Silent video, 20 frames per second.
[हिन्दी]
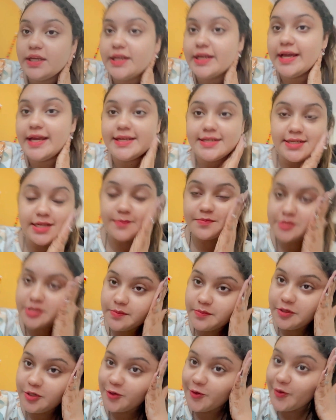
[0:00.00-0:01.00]
गाइस आप
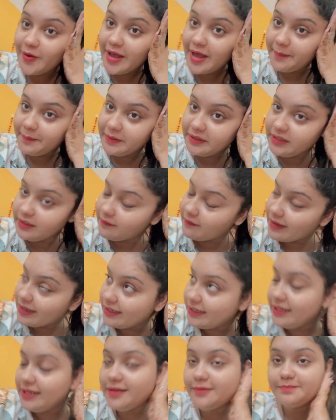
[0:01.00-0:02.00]
सभी को हैप्पी
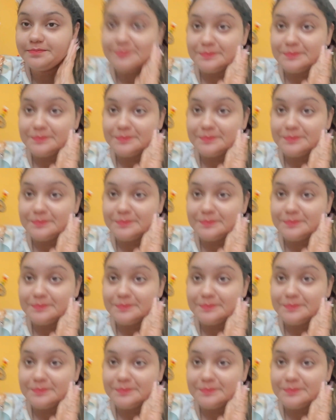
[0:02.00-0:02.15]
दिवाली